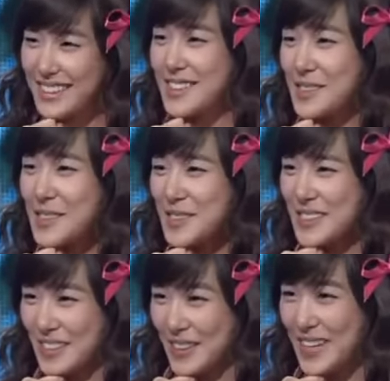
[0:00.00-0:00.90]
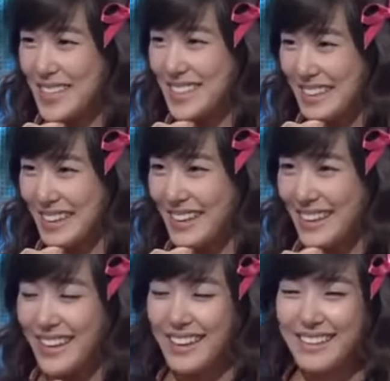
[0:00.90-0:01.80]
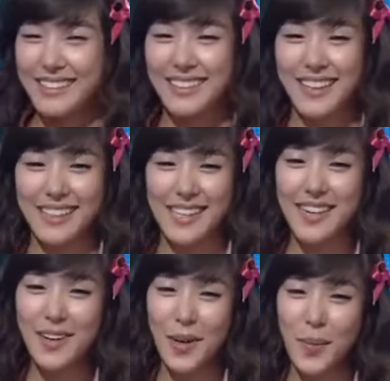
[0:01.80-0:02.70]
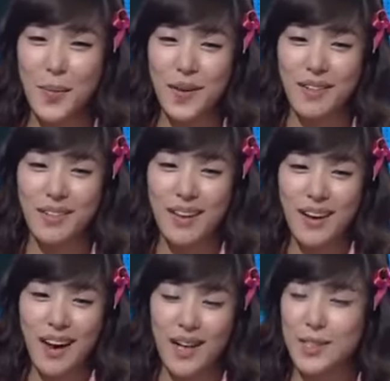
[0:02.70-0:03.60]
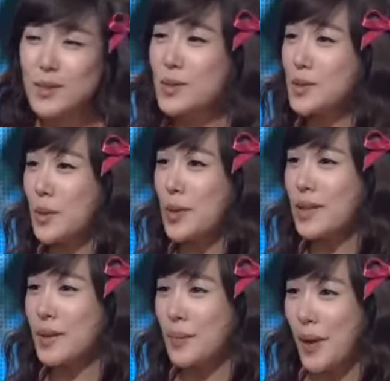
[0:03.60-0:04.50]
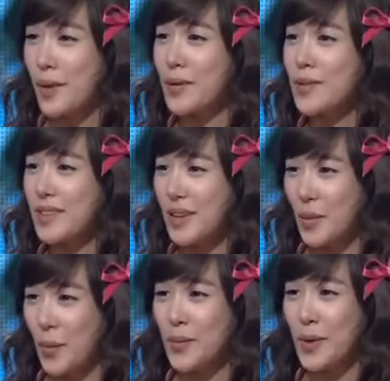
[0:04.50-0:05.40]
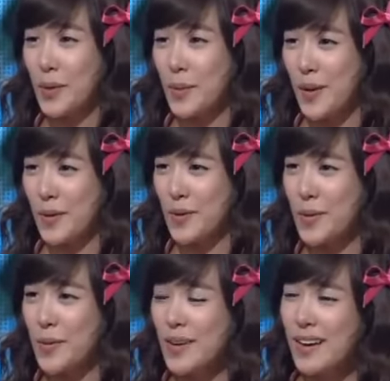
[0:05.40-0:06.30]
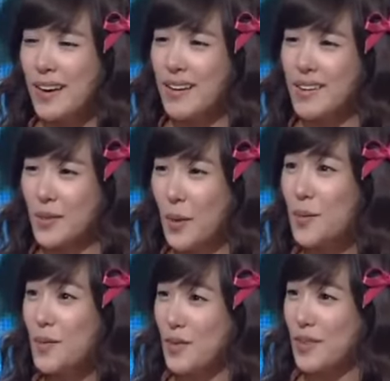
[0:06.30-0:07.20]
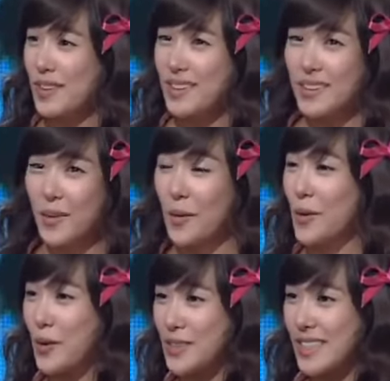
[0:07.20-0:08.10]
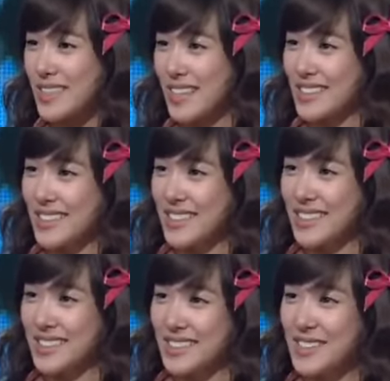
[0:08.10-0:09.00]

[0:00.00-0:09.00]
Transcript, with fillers: 애를 썼었어요, 한때. 근데 생각해보면 아직도 저희는 배우는 게 너무나도 많고 너무 어려요, 제 자신이.